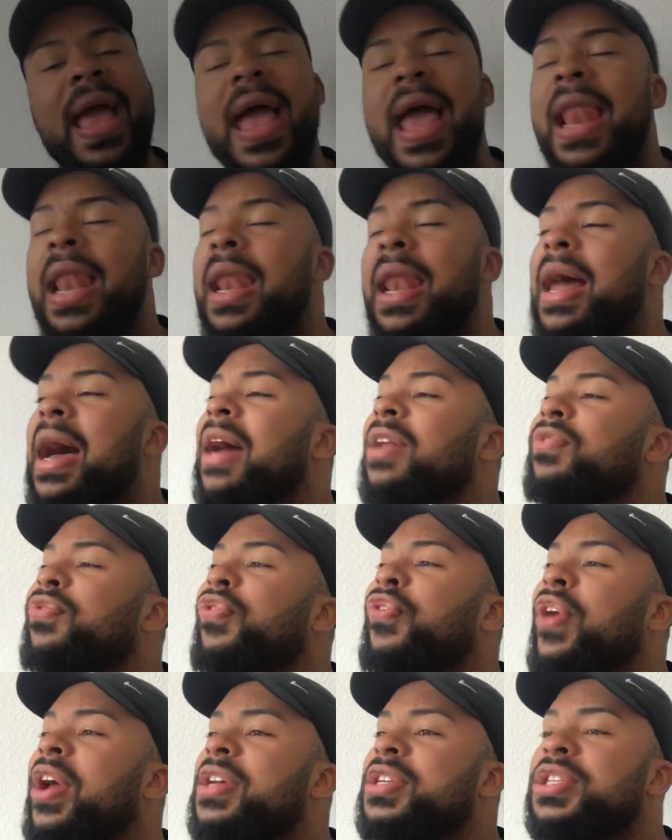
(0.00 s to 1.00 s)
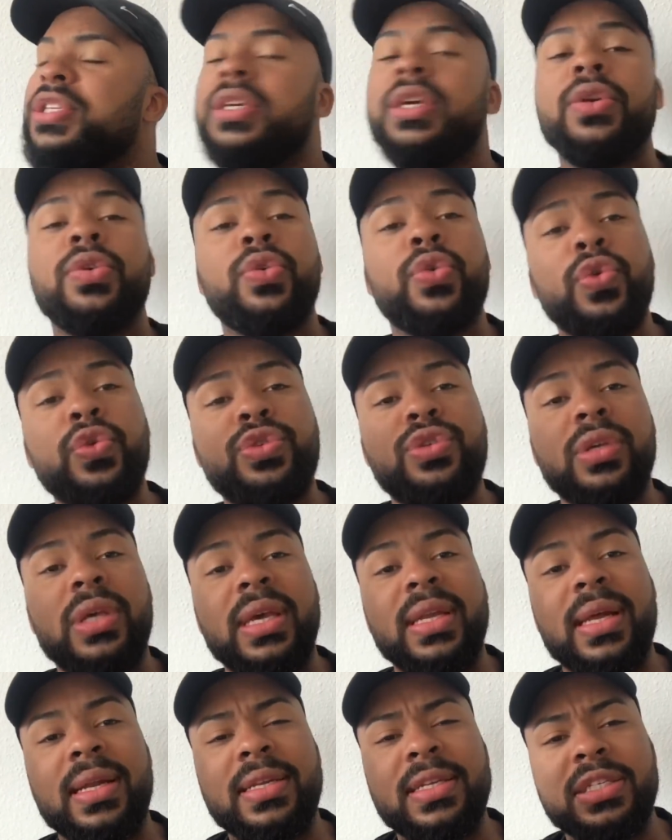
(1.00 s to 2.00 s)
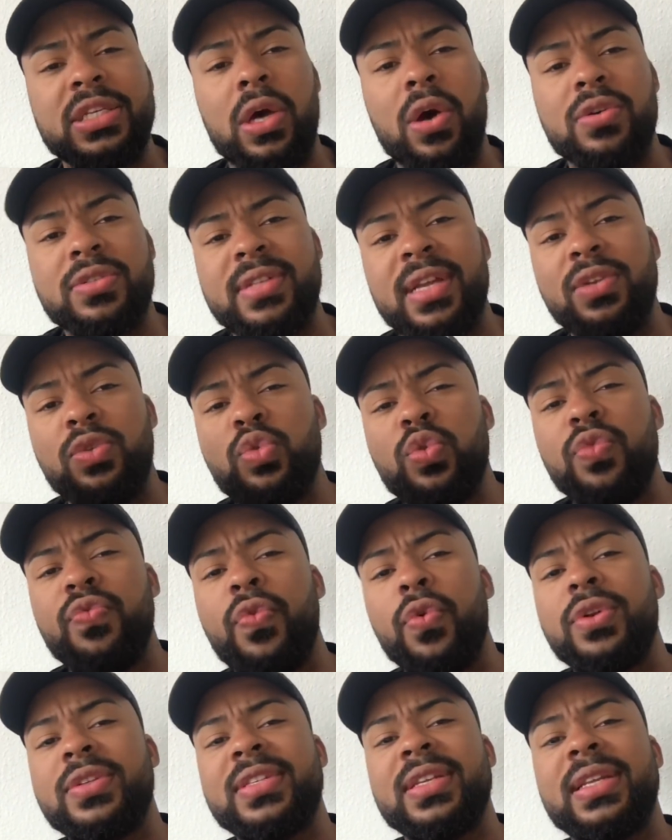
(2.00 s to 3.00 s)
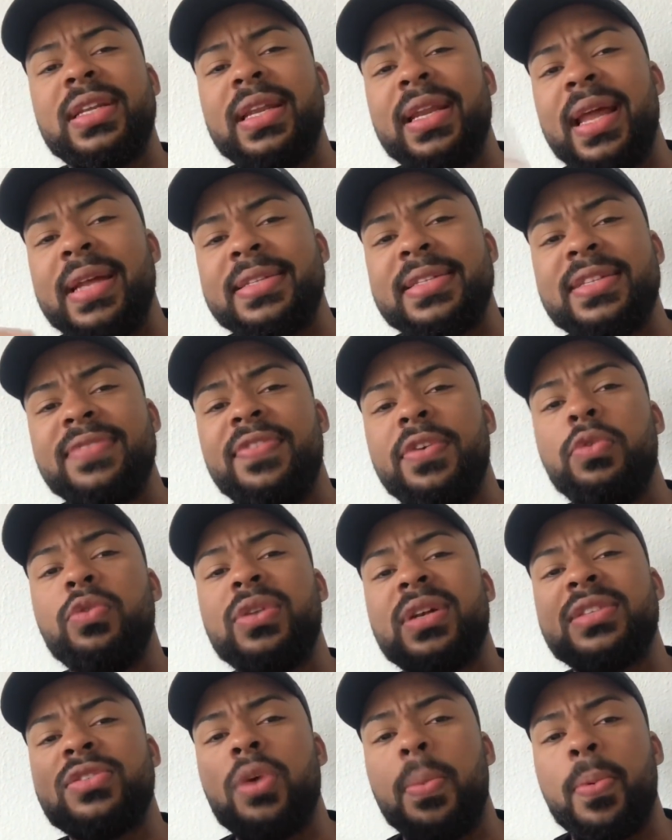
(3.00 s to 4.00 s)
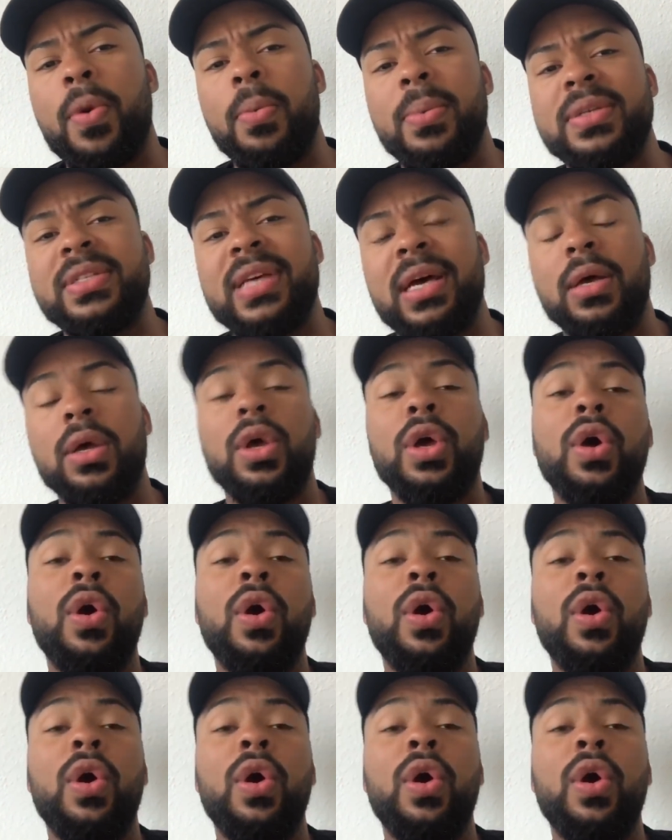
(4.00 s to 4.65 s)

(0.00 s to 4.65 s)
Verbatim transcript: Elhan Fresh, Grüße gehen an dich raus, denn du wurdest in dem letzten Video das Top-Kommentar.